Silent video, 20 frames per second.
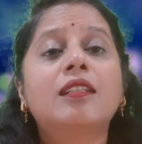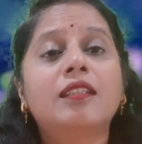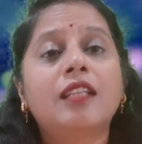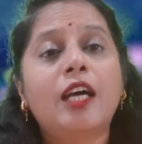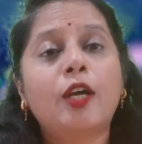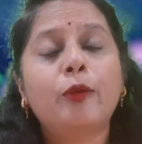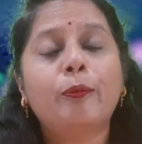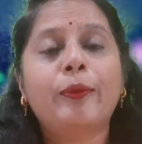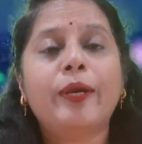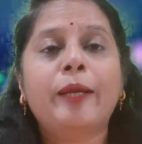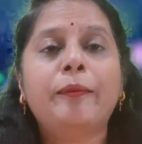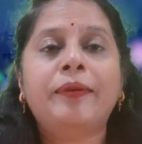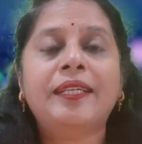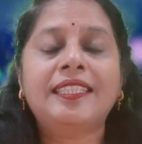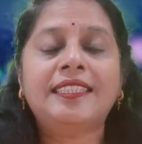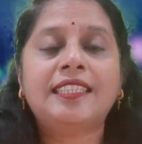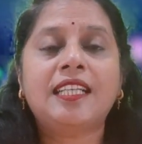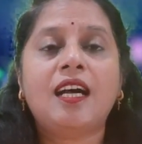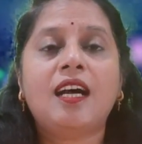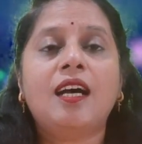ना रुपए
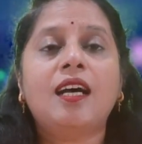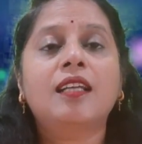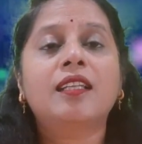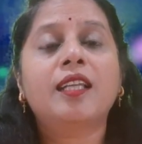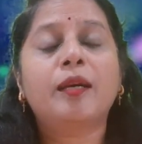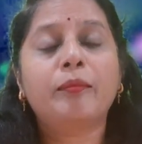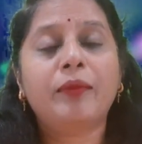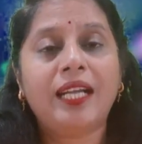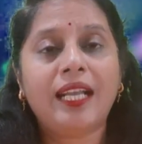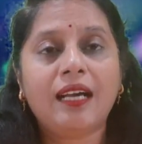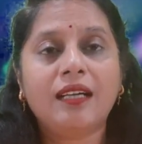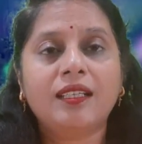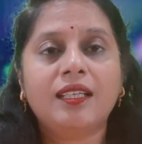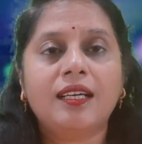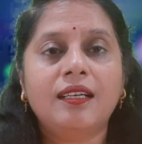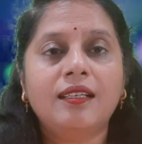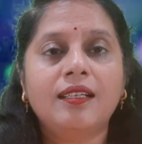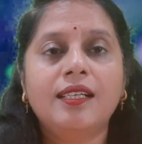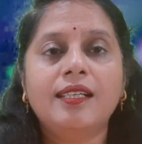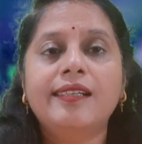पैसा ना बड़ा
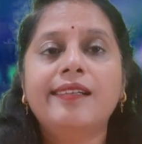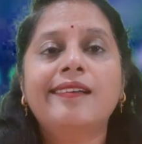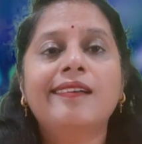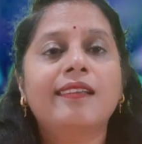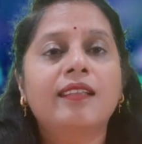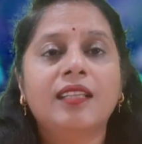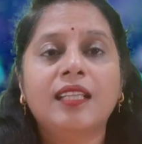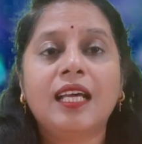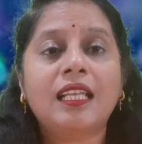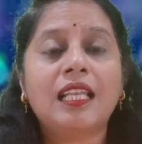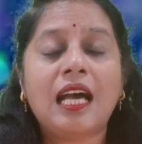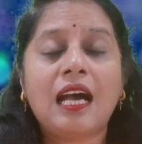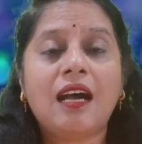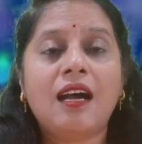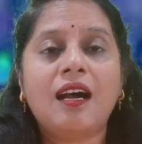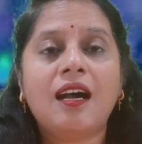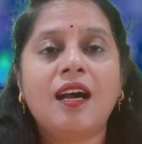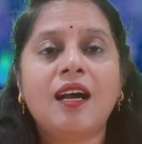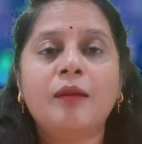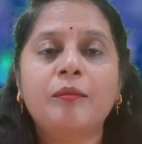घर ना
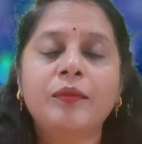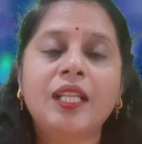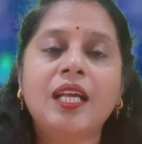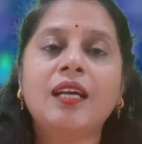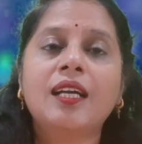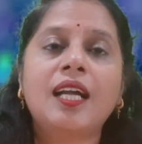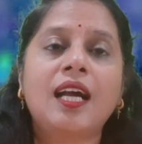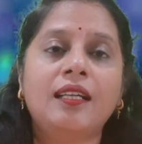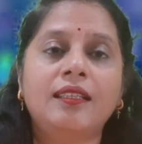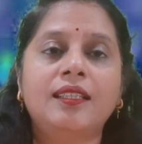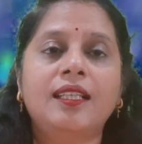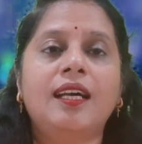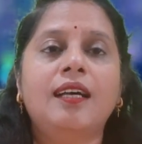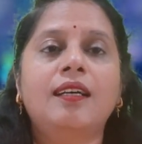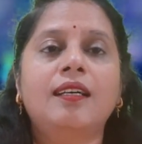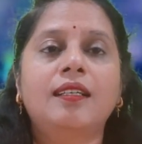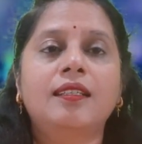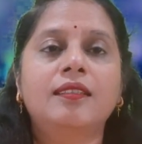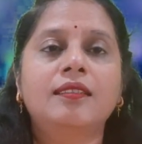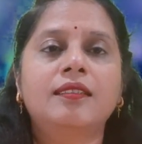नाम ना
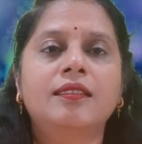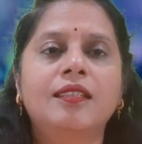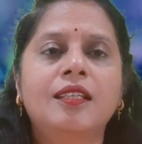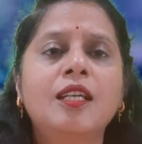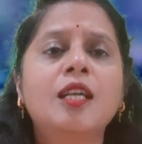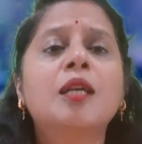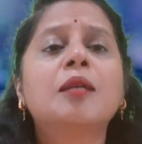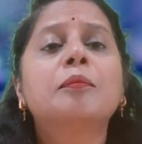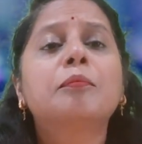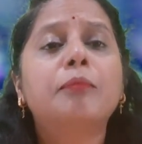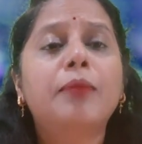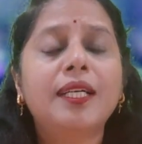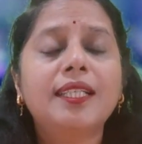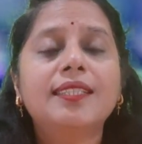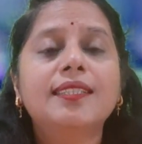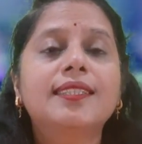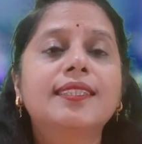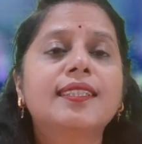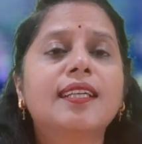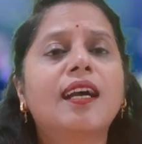खानदान
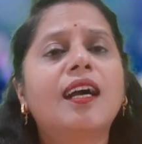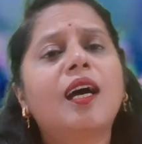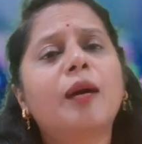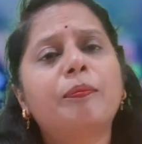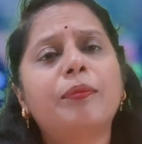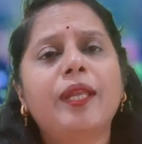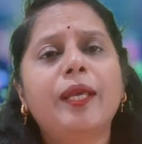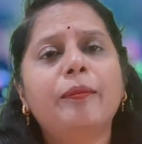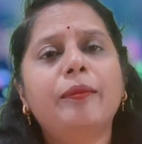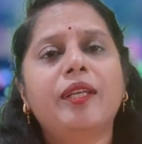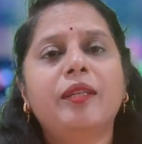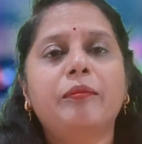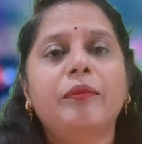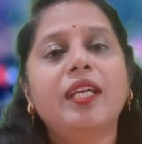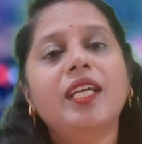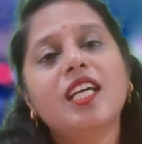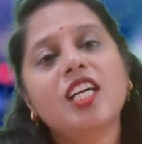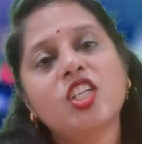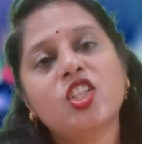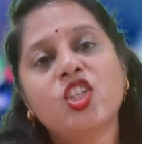बस अपने मन
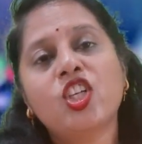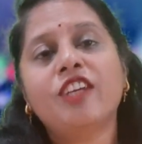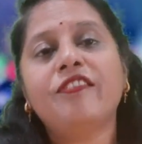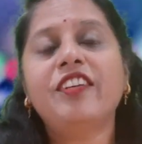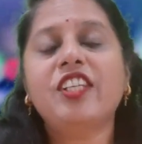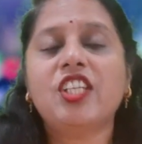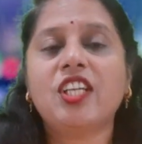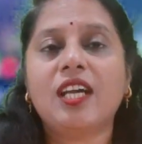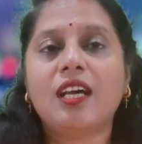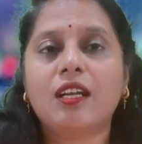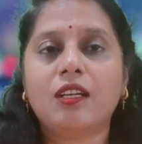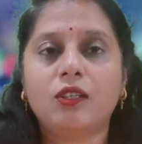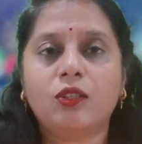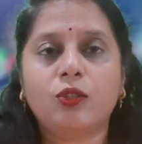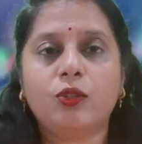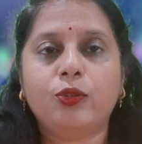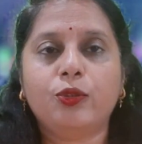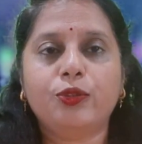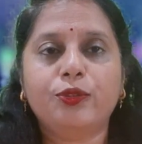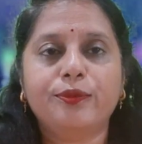में अच्छे विचार
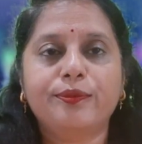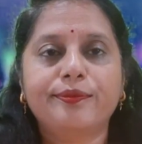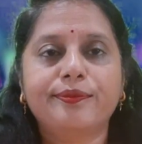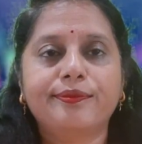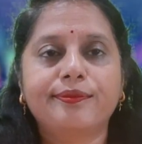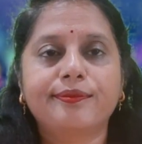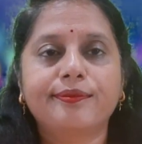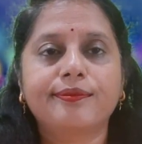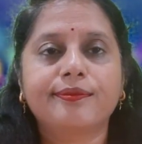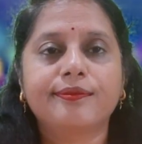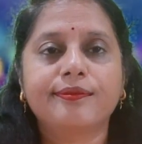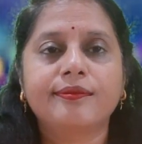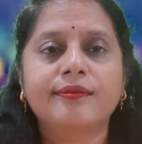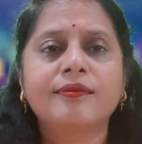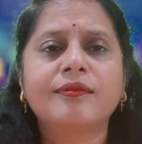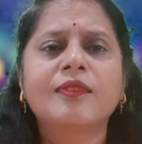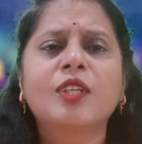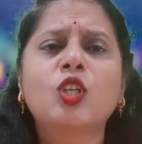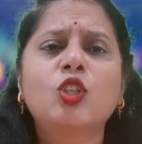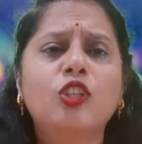रखो
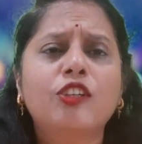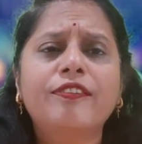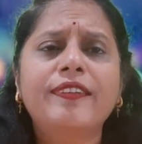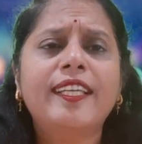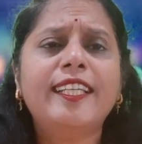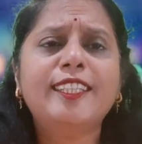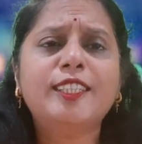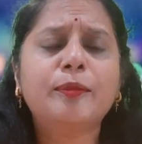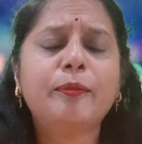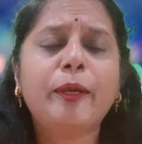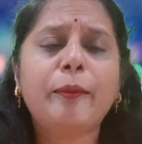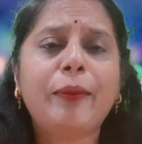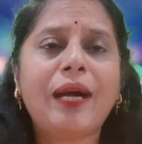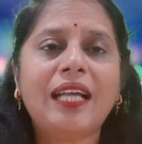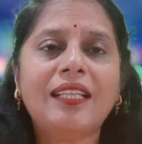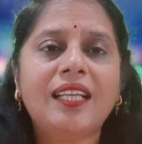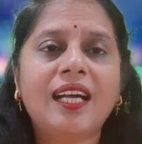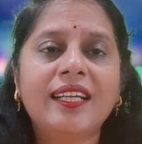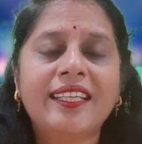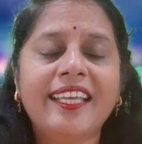तो फिर इसमें
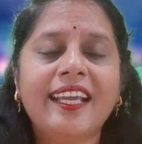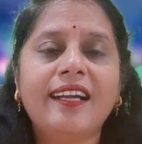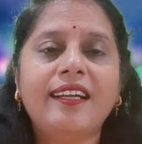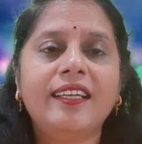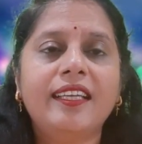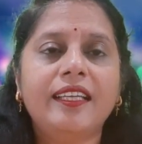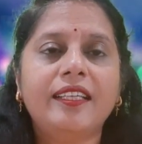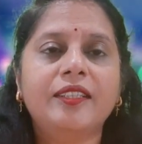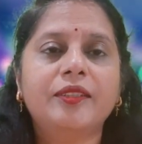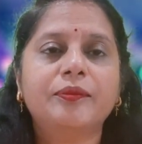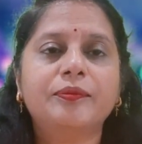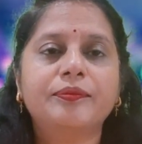बाधा क्या है